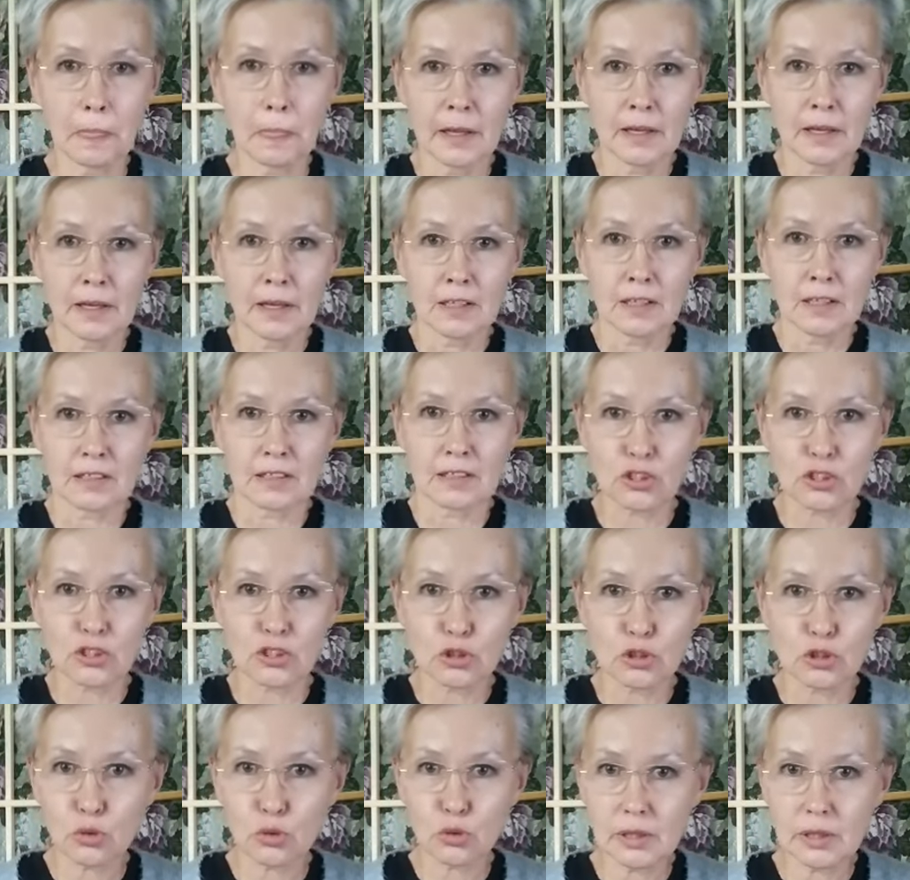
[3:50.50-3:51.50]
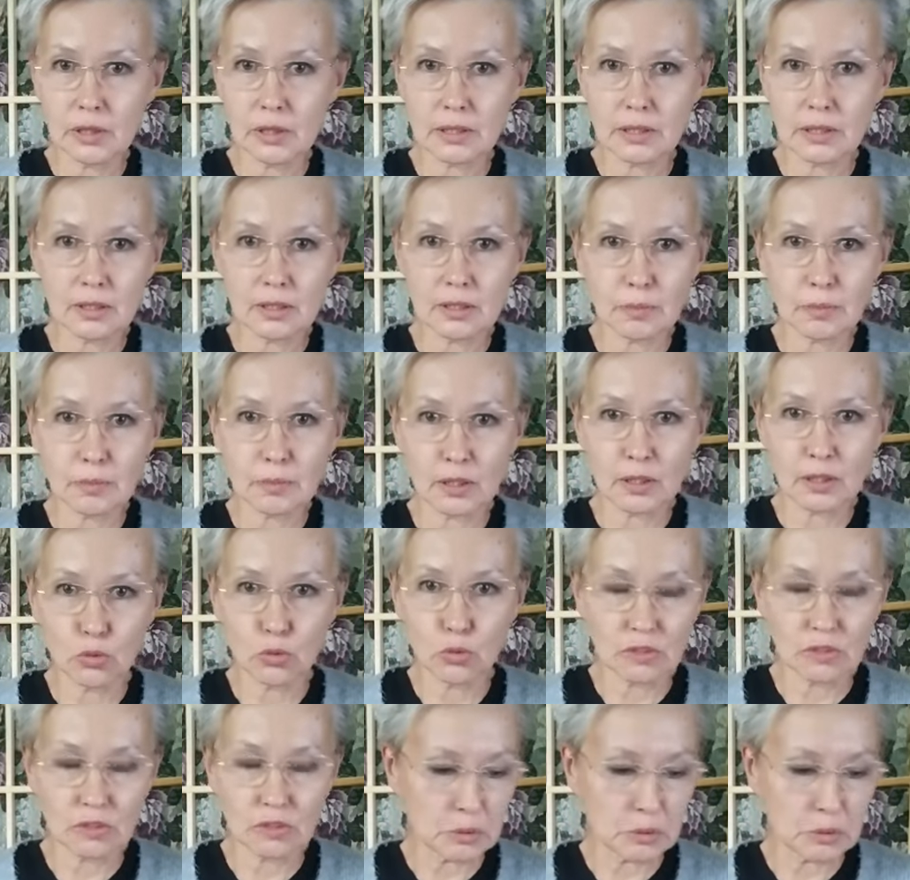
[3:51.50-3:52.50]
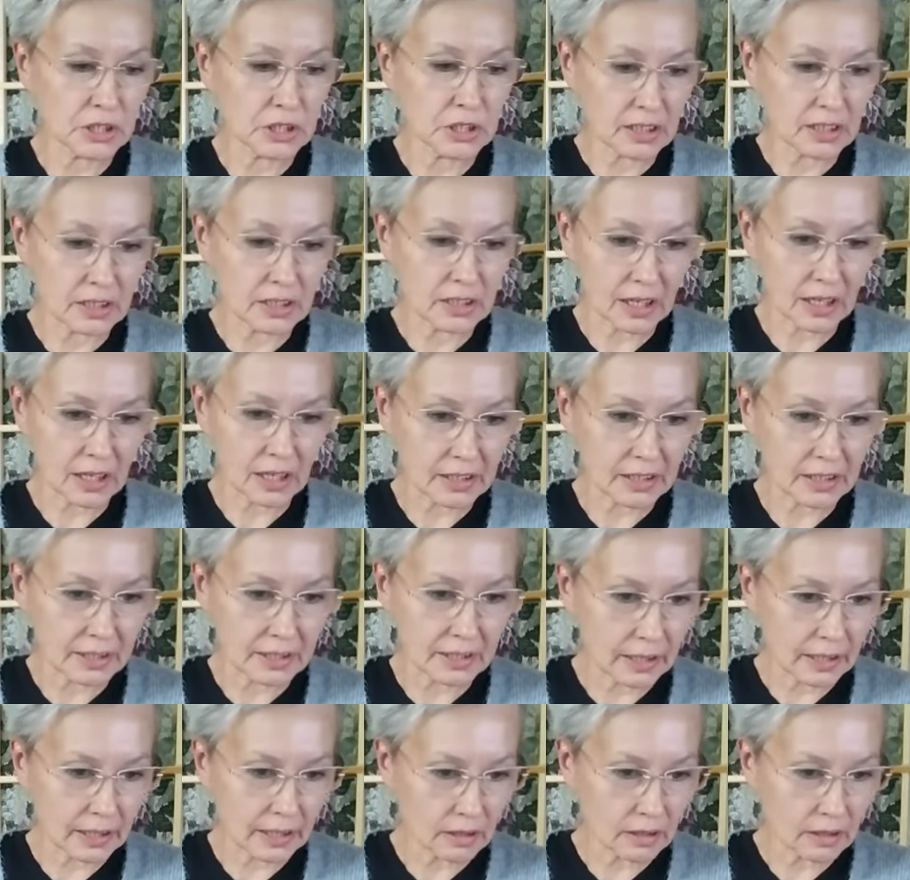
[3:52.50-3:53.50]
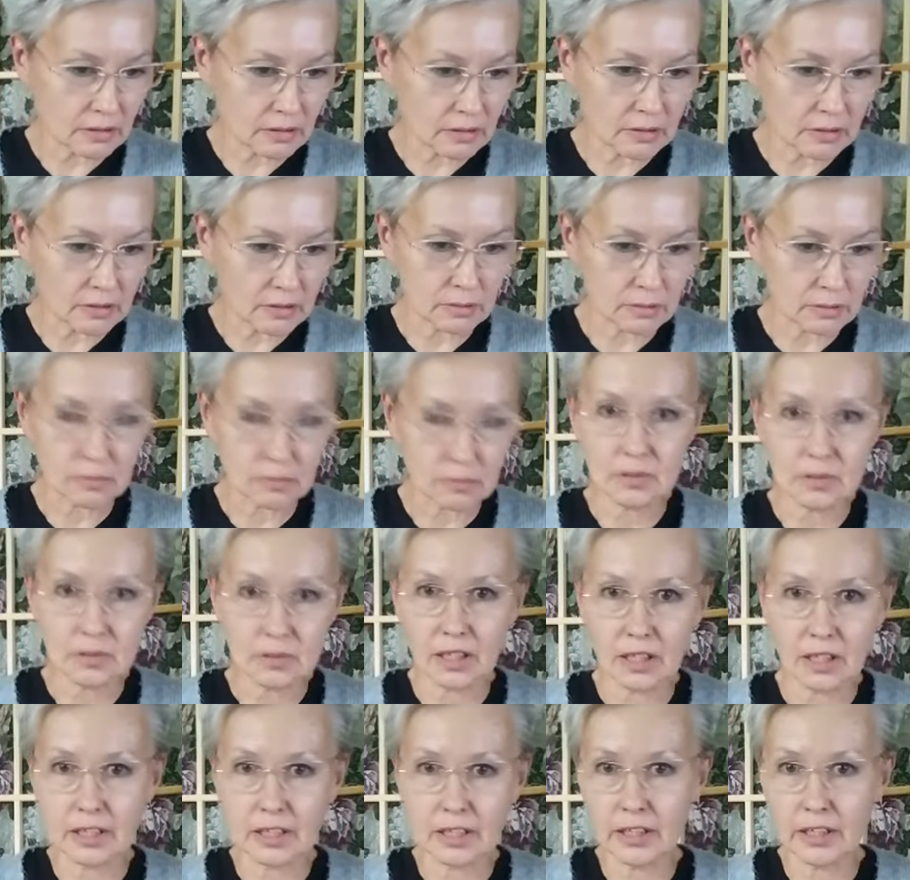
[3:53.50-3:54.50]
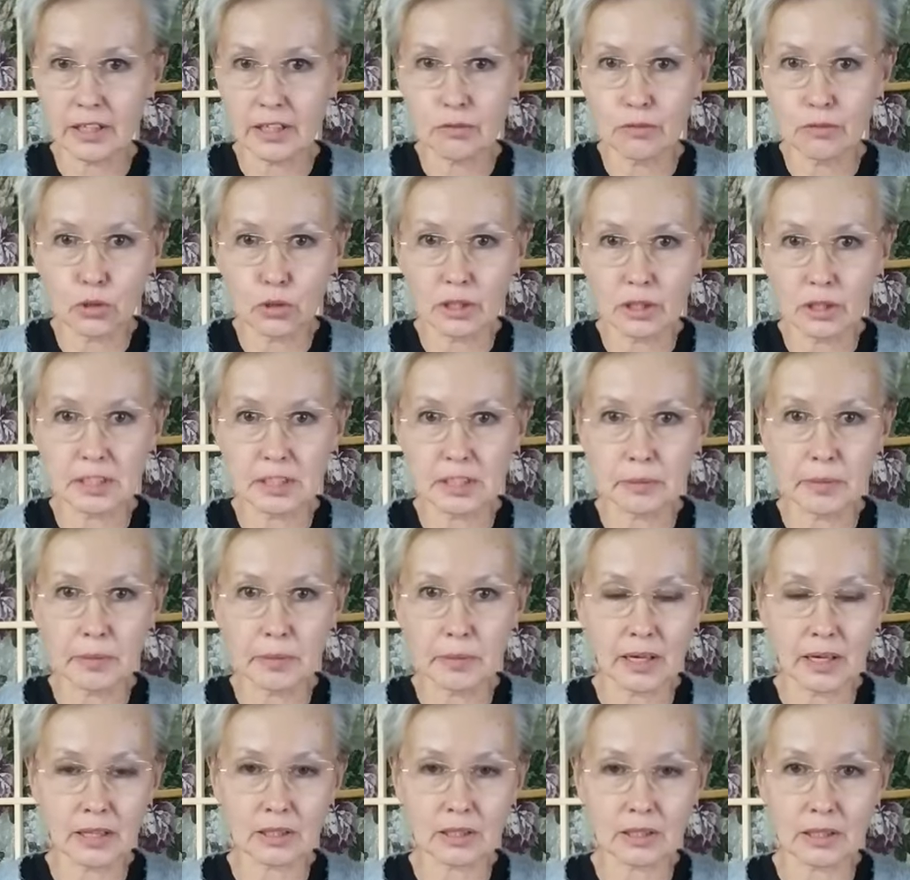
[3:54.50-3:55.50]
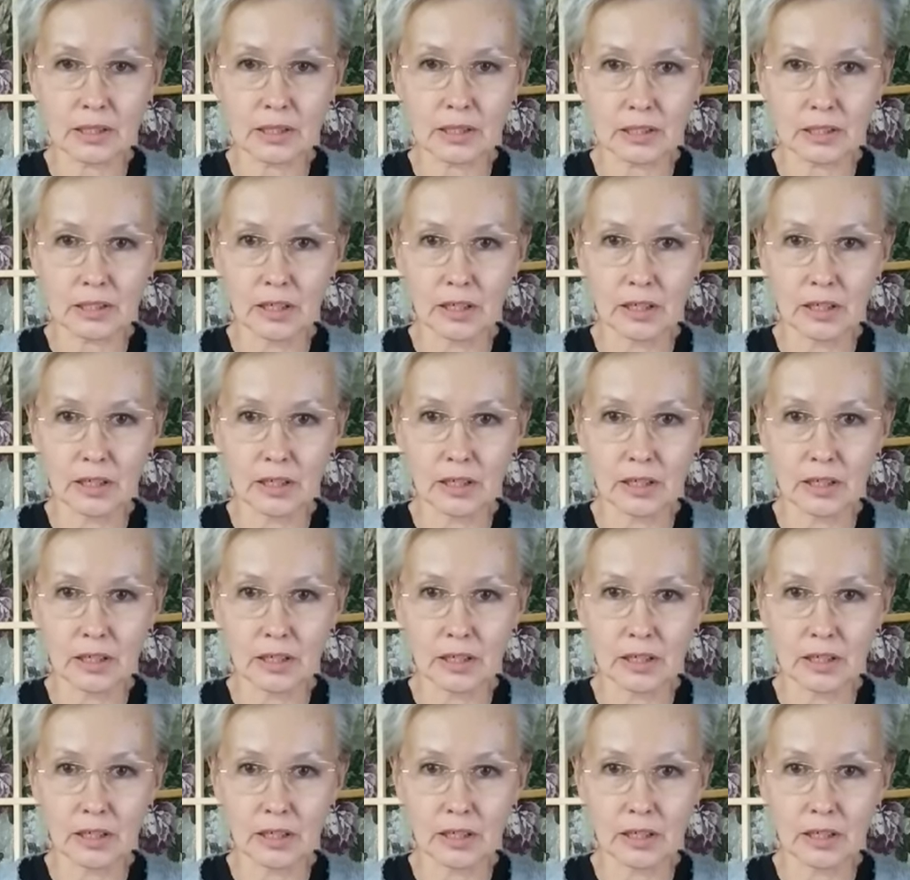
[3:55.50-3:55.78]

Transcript: Значит, что это за продукт? Вообще, как я, эм, как я его для себя открыла?